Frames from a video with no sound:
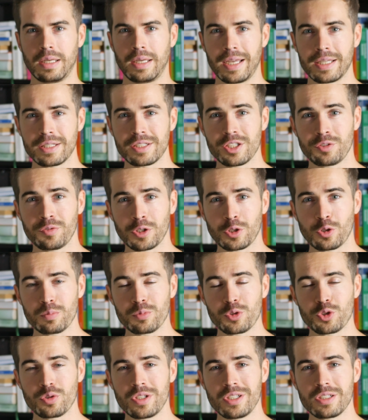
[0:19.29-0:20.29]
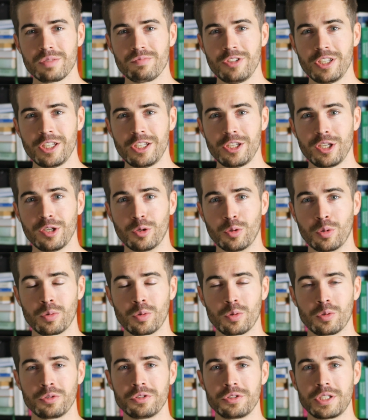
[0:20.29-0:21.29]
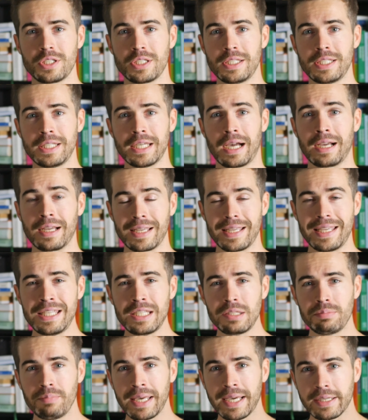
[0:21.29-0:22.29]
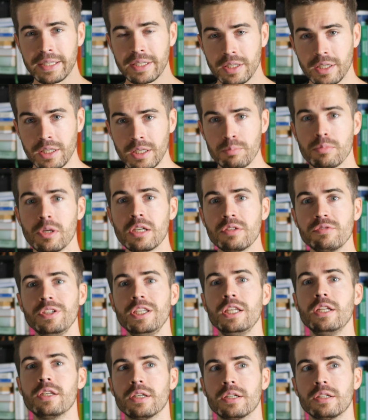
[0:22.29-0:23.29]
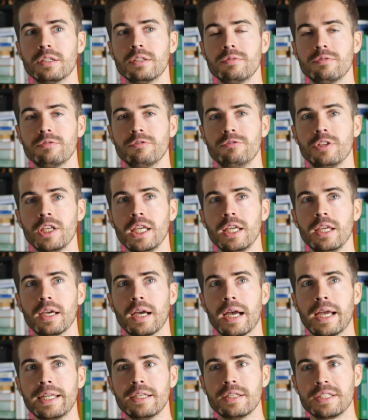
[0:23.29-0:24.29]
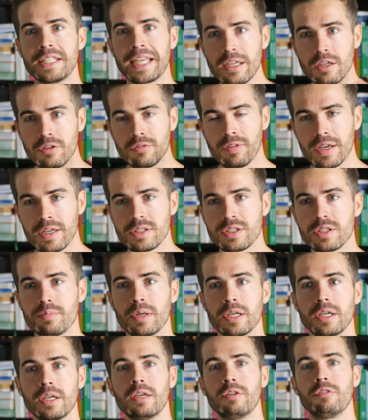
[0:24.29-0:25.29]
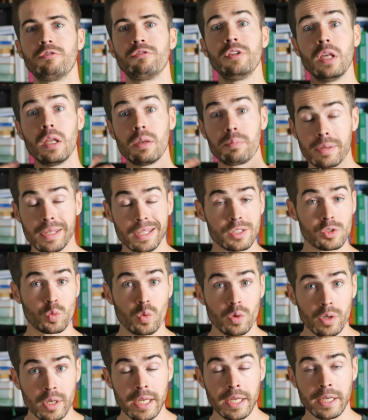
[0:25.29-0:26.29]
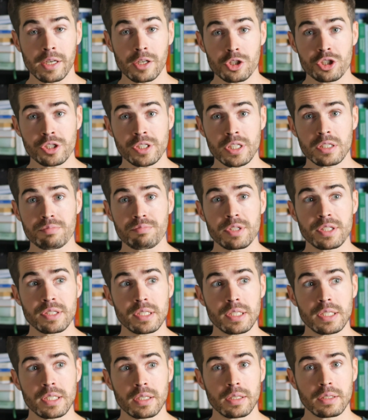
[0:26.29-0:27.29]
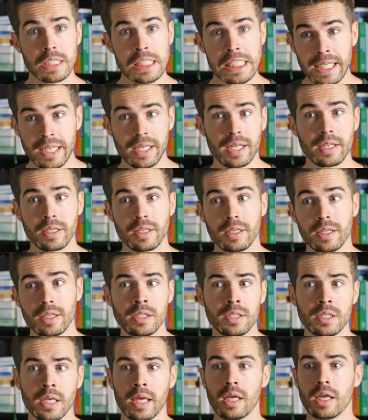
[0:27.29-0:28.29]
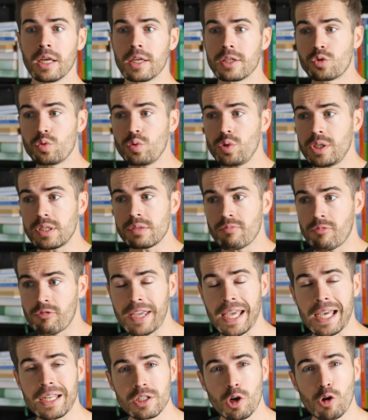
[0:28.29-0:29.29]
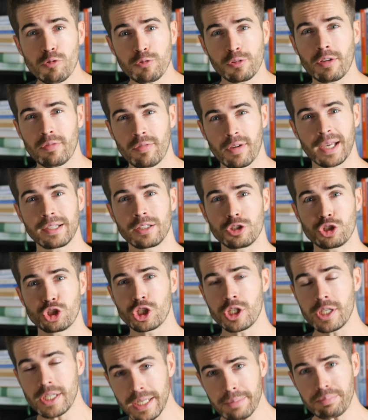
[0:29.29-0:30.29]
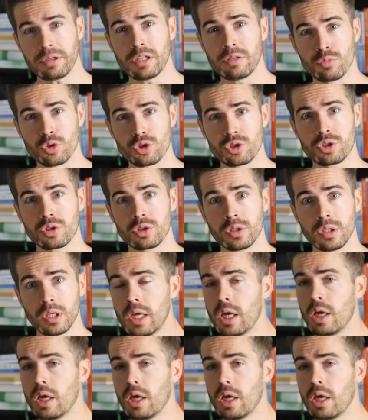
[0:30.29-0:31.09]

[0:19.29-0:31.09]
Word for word: Herzlich willkommen zu diesem Video. Und ja, ich merke immer wieder, wie eine Denkweise bei vielen Personen herrscht, dass man sich ja lediglich zu diesem Wert auf der Waage schleppen müsste